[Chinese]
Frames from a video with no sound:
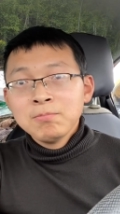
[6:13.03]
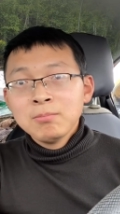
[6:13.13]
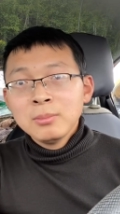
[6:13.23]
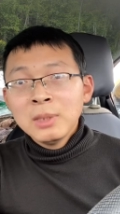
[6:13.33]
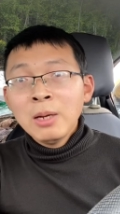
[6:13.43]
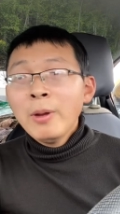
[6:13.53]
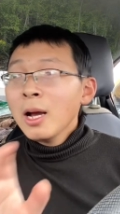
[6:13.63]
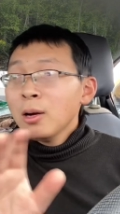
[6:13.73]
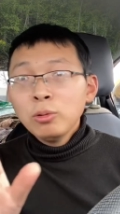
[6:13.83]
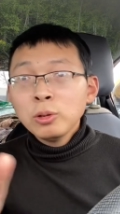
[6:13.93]
你不要
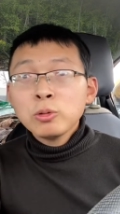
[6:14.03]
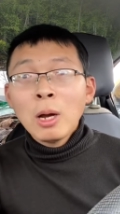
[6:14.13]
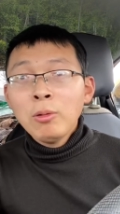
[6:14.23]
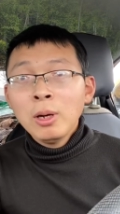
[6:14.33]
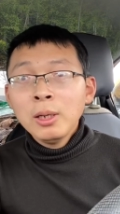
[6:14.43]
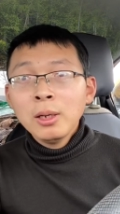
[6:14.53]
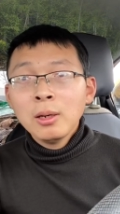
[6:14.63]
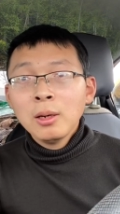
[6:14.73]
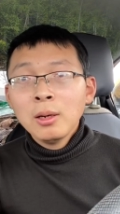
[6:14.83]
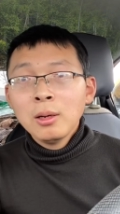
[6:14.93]
跟我说传闻，
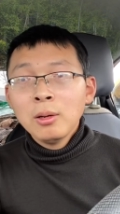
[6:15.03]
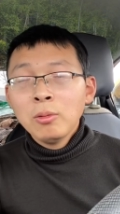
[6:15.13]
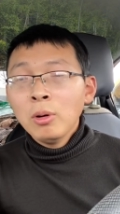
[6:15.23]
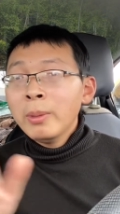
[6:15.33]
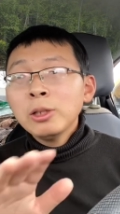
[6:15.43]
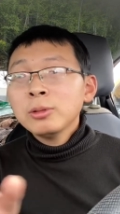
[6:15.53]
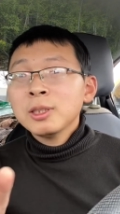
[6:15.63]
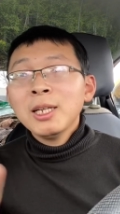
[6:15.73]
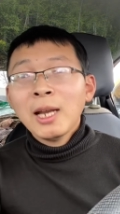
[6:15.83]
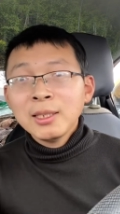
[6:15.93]
我们都直
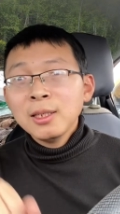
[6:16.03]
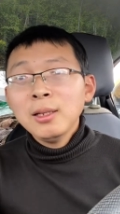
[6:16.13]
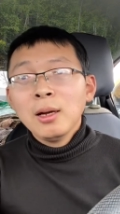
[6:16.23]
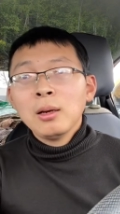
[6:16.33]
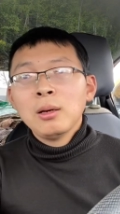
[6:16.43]
接来真的。